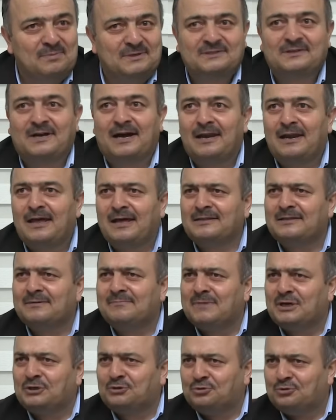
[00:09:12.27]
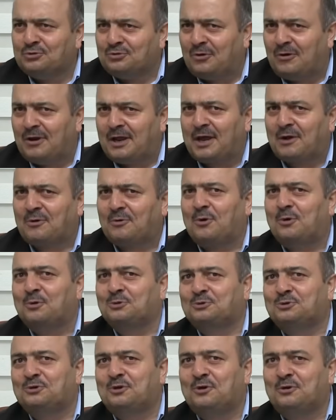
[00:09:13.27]
biz Galat-ı Meşhur olarak
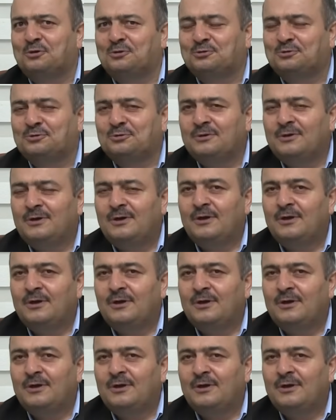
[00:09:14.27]
konuşuyoruz.